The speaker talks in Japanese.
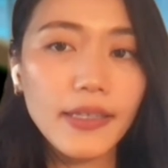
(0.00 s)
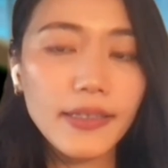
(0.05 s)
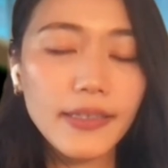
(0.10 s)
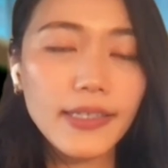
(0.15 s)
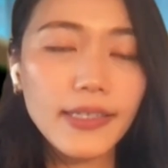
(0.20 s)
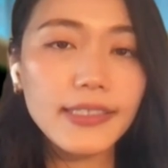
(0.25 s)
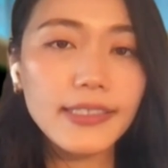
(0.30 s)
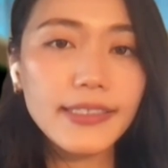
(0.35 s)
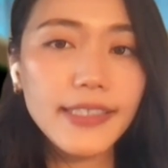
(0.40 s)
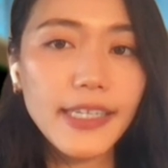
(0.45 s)

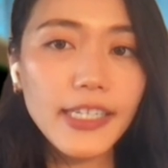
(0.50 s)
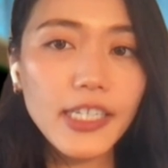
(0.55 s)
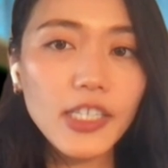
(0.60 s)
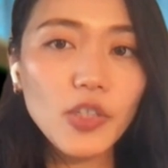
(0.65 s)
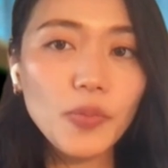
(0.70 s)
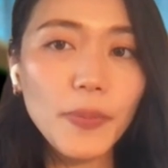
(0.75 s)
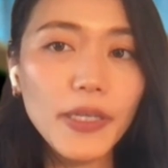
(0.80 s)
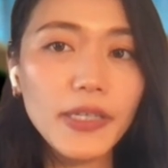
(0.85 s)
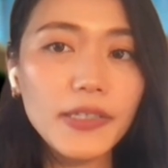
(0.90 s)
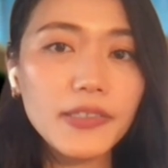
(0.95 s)
で、実際に
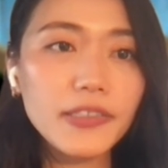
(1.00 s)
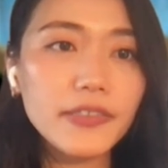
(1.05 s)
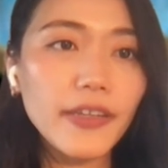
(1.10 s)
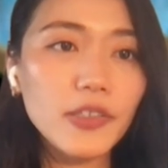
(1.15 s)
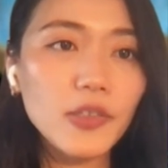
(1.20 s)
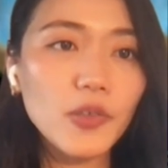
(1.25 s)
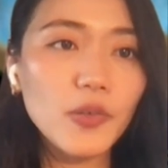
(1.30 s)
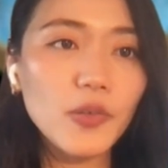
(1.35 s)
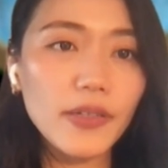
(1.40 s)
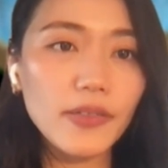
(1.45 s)
トピックスで
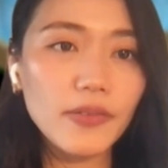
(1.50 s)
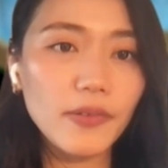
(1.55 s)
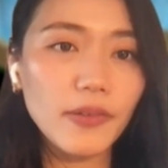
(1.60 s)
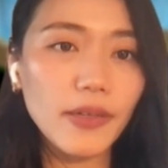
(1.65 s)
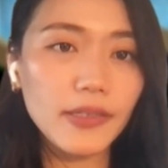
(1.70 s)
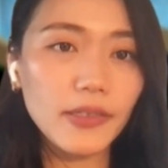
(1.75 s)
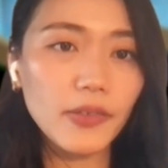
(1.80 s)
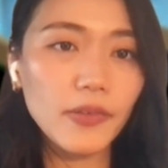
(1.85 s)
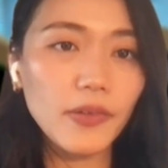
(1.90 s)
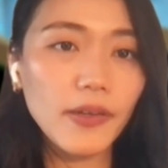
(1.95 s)
はどうあるの
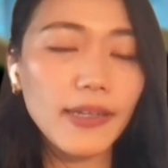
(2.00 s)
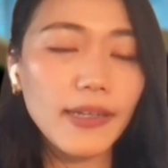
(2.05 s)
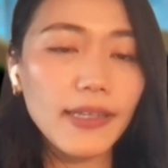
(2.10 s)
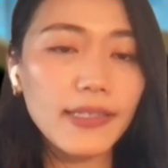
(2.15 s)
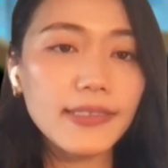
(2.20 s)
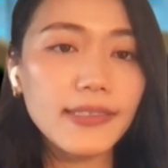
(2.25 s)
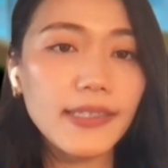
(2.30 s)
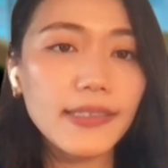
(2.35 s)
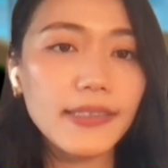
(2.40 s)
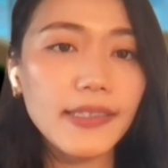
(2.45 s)
かという
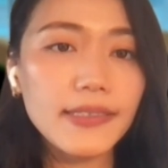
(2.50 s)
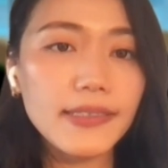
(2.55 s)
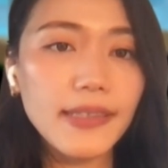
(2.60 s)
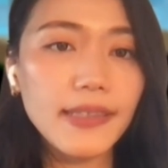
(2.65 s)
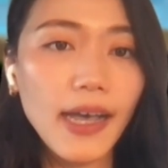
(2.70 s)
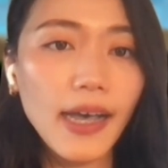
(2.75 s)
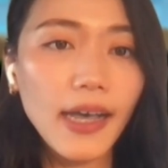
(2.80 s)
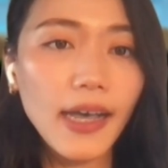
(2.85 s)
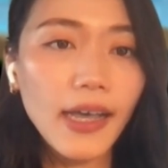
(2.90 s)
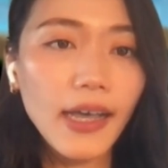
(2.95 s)
話なんです
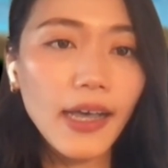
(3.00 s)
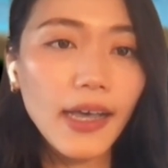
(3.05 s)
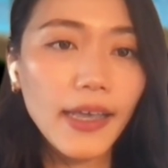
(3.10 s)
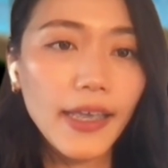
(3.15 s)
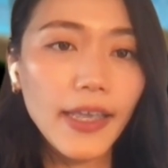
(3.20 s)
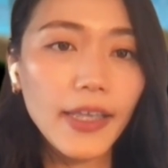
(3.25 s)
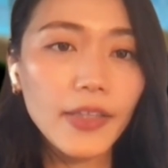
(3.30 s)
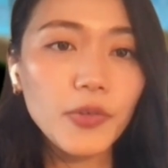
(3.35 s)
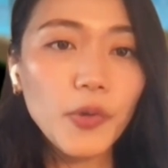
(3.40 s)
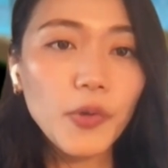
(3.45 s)
が、
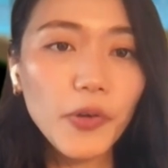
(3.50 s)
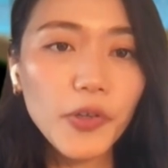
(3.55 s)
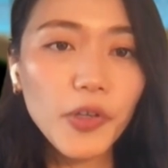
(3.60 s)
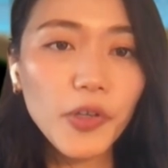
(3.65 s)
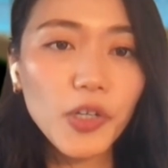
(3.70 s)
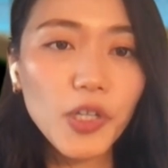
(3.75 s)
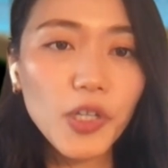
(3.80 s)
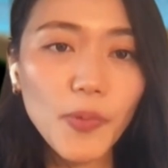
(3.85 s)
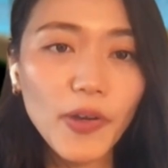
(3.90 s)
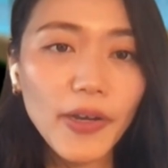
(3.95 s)
どこ
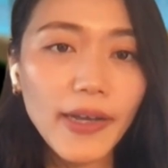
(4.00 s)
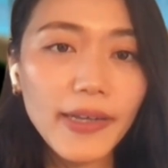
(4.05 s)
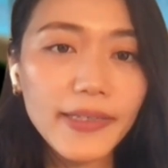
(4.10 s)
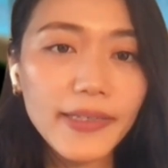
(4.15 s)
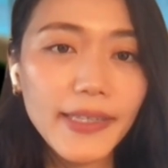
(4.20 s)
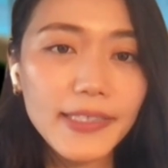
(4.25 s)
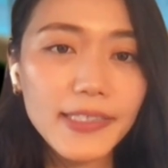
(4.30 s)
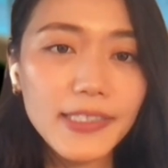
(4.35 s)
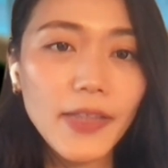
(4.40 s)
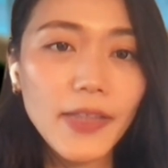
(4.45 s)
よりも簡
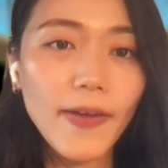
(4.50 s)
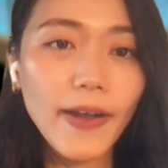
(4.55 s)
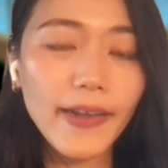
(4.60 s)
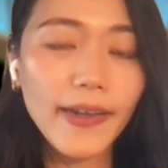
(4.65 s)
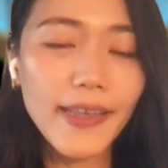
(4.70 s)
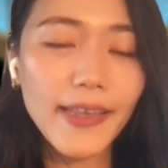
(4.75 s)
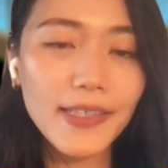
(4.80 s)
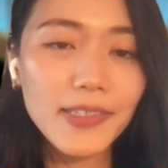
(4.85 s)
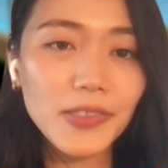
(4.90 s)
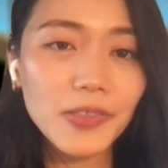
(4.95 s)
潔で分
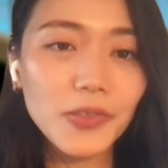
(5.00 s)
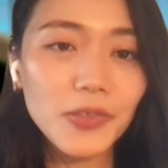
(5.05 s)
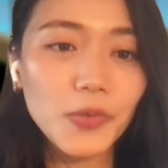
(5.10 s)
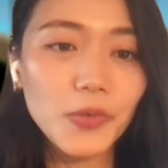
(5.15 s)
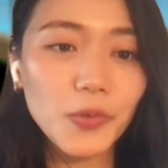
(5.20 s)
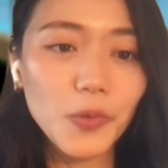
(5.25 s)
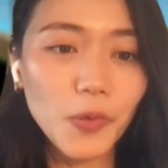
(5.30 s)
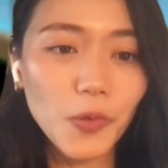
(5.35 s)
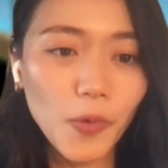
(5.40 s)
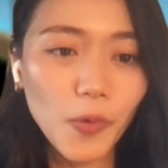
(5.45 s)
かりやすいとい
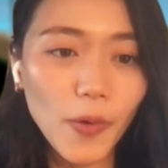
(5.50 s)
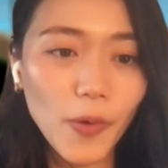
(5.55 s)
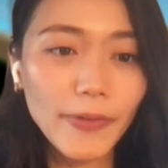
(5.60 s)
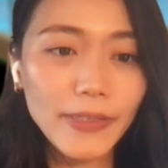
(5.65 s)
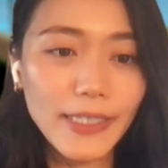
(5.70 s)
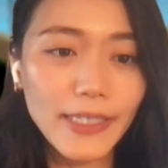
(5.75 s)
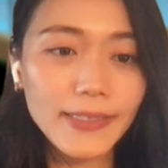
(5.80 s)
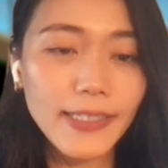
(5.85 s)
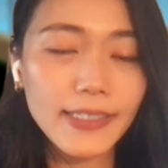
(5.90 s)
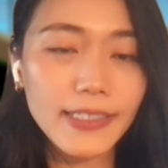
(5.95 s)
うところを
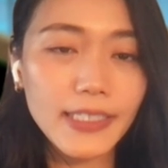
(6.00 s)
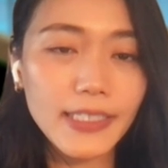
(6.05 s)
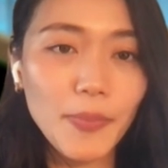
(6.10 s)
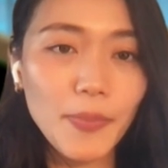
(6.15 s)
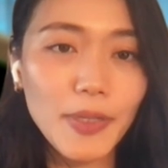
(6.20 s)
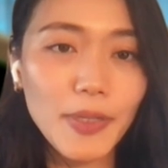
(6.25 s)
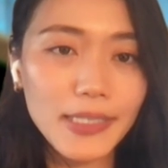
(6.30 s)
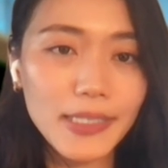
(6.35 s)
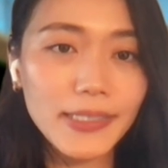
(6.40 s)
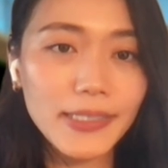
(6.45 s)
私たちが
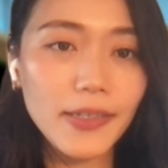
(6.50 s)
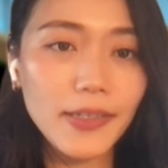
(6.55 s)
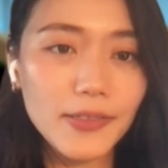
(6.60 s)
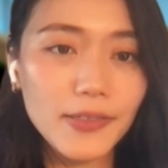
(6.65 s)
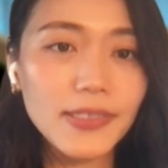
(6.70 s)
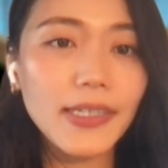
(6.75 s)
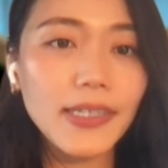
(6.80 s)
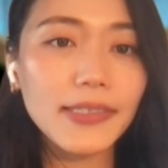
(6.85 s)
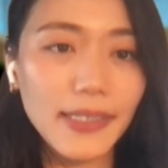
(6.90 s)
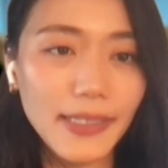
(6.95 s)
目指している
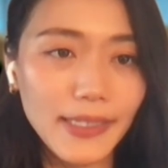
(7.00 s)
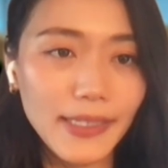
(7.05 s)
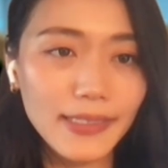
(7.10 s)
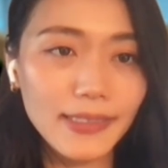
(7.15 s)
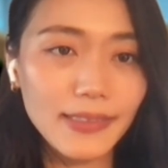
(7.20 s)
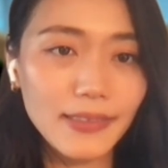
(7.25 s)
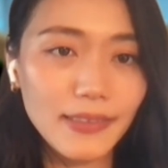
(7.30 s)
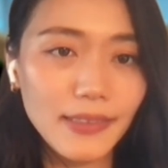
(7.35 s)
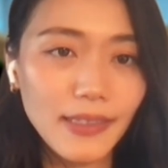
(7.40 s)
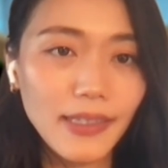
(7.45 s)
姿で
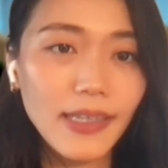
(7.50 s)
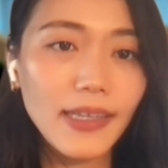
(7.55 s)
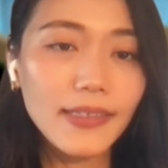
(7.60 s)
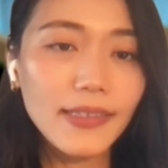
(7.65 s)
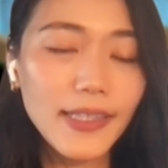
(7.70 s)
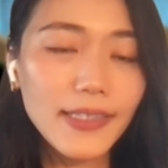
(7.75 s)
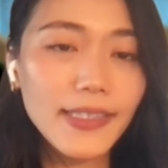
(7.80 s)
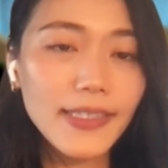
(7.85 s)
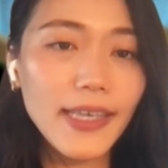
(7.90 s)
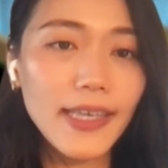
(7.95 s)
す。
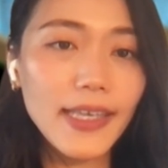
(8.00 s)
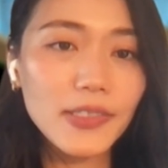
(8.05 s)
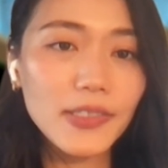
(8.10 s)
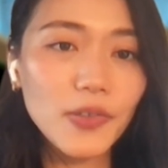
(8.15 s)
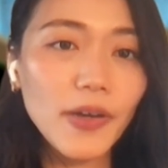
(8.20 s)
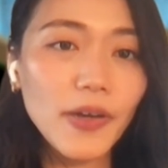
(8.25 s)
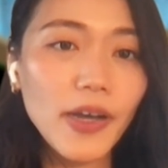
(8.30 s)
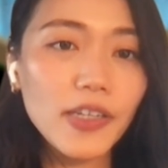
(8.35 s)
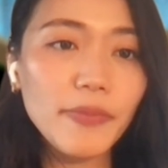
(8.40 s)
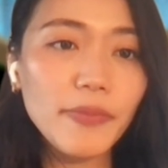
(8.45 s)
なぜ
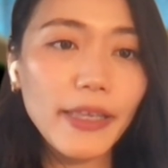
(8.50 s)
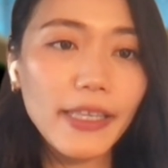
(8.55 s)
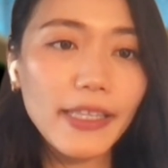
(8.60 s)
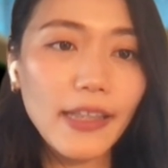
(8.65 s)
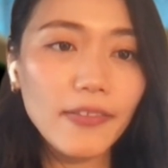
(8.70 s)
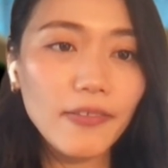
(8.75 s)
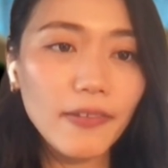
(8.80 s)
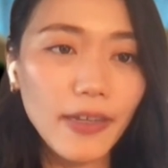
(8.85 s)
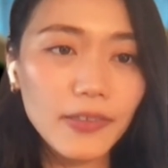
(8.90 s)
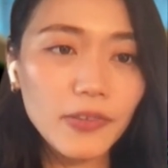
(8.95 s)
そうあるべき
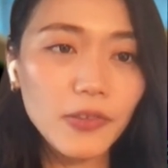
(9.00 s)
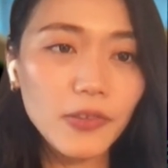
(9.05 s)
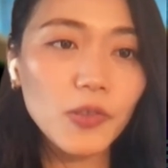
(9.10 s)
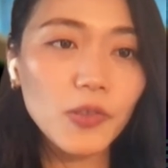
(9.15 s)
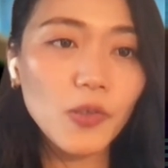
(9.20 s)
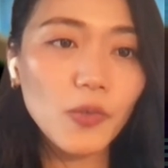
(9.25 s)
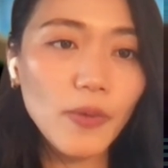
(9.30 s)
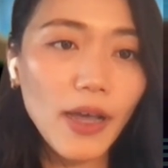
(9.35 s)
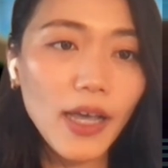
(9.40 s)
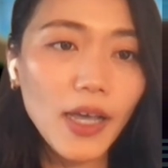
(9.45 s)
なのかとい
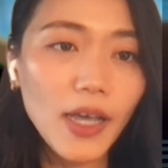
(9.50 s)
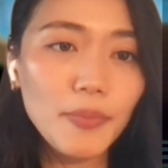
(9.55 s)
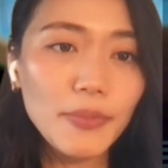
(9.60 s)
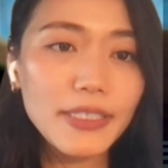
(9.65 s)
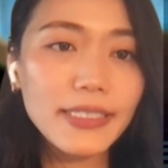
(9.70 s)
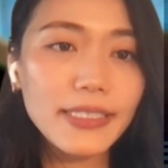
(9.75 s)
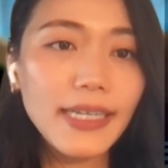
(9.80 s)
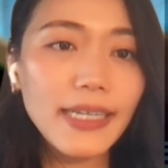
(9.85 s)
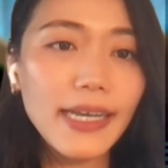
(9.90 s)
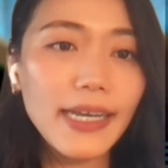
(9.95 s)
うのは、
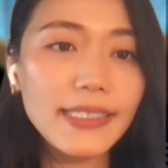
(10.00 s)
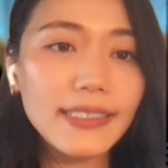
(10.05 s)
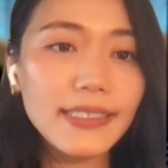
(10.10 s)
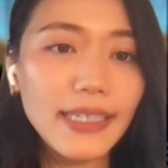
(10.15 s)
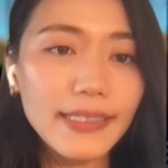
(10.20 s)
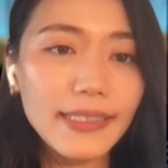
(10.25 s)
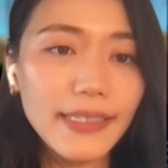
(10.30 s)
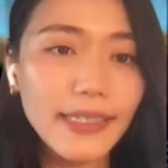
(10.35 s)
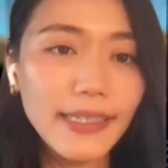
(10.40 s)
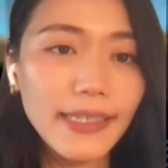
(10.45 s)
短い時
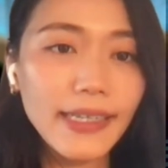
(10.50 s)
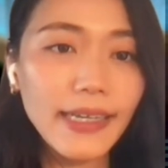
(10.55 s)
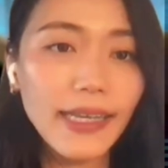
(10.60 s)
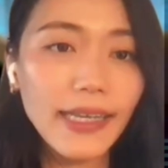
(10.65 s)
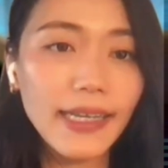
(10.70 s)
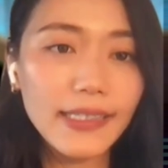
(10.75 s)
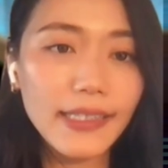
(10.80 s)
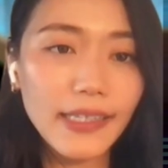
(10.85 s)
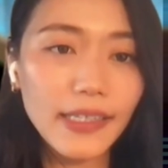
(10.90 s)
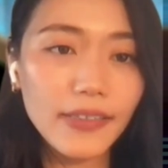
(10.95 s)
間で理
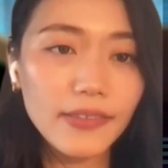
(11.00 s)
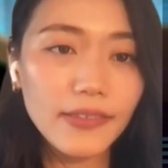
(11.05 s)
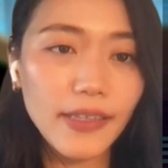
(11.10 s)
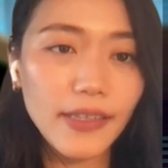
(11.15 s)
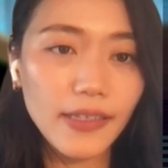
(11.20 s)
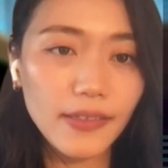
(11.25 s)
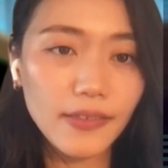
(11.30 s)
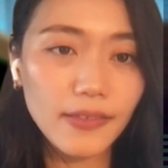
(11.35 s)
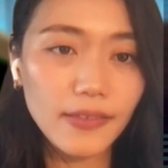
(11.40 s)
解ができる